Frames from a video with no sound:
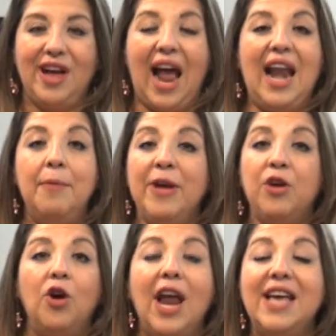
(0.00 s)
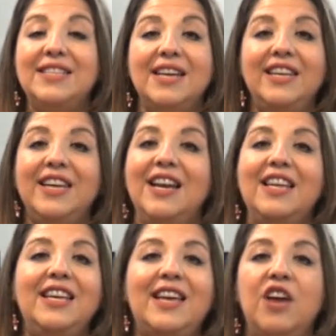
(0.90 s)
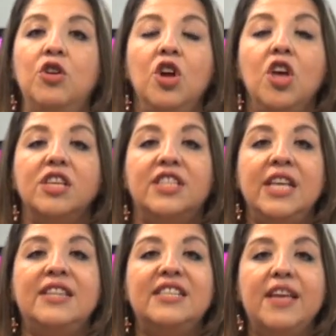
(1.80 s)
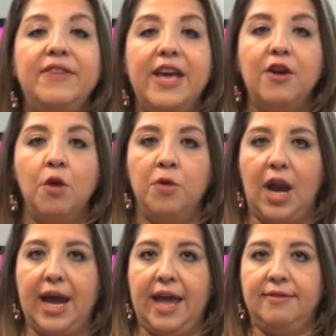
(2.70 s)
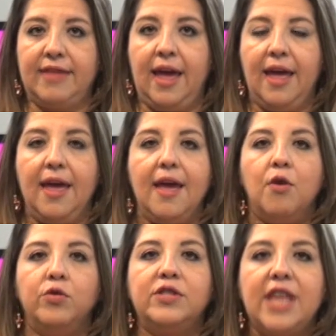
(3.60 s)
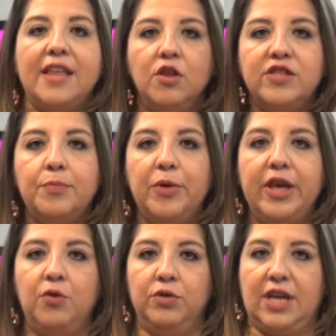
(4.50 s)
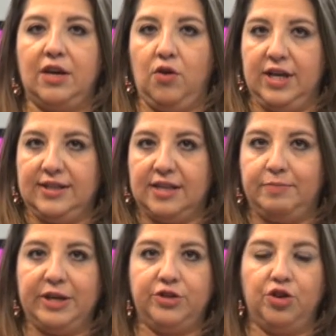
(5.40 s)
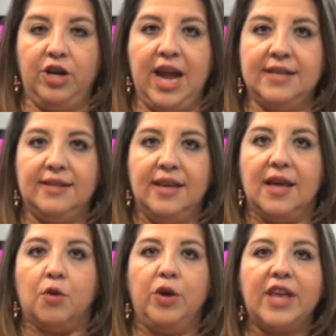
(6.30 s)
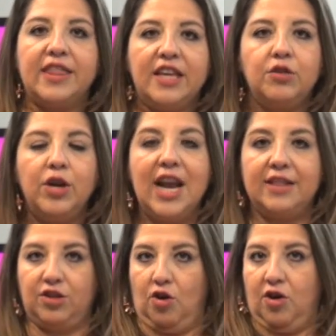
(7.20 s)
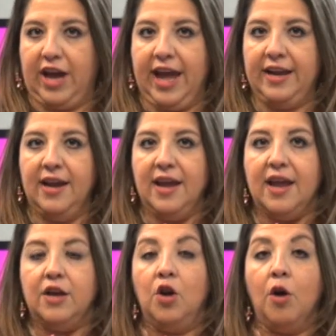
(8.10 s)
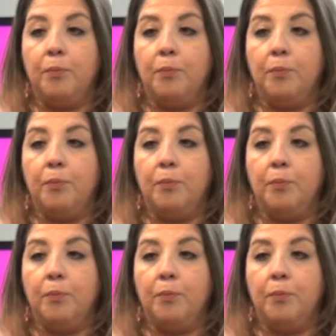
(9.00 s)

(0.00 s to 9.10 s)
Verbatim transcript: A lo mejor a esa niña le dijeron, siéntese bien como la gente, usted no se puede juntar con estas personas, cuidadito y la toquen, no